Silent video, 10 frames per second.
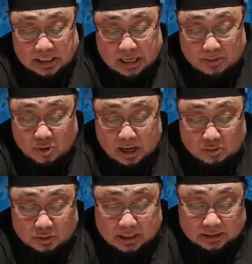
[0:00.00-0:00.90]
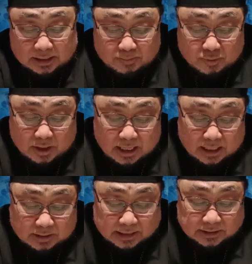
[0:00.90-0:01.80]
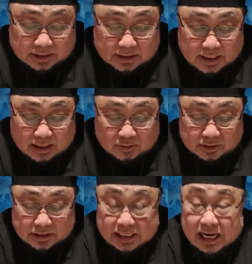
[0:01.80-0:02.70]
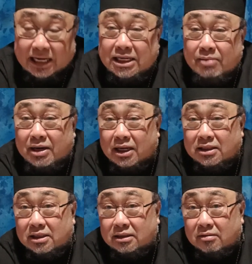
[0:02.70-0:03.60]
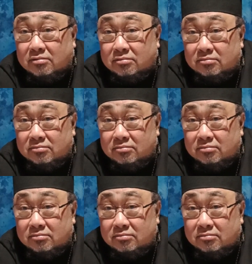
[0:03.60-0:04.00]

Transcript: Namun aku datang bukan atas kehendakku sendiri. ini yang mereka tidak tahu.